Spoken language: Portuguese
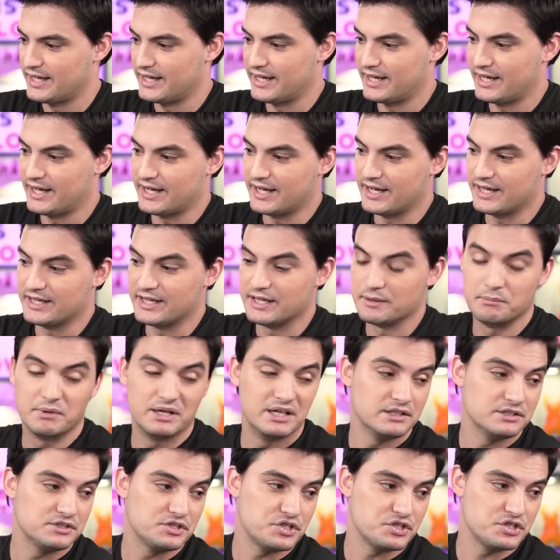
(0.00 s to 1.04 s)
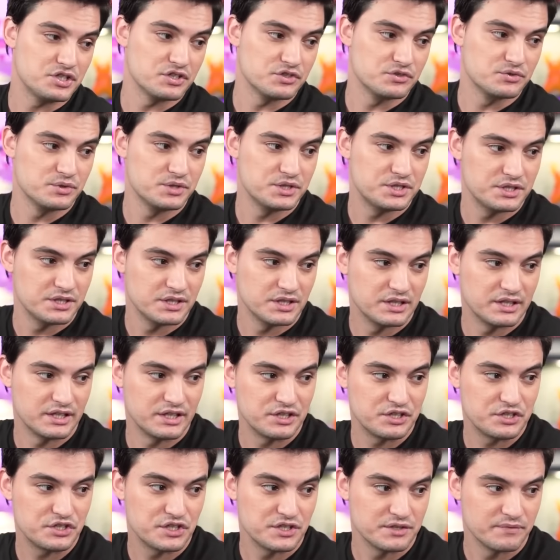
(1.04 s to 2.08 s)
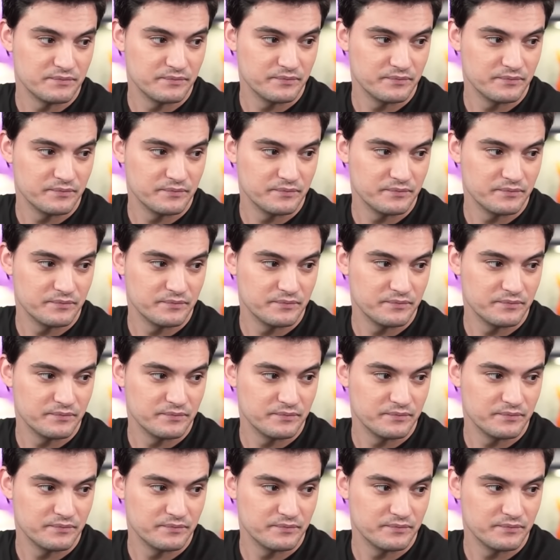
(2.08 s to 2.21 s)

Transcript: É a irmã de Jesus Christie.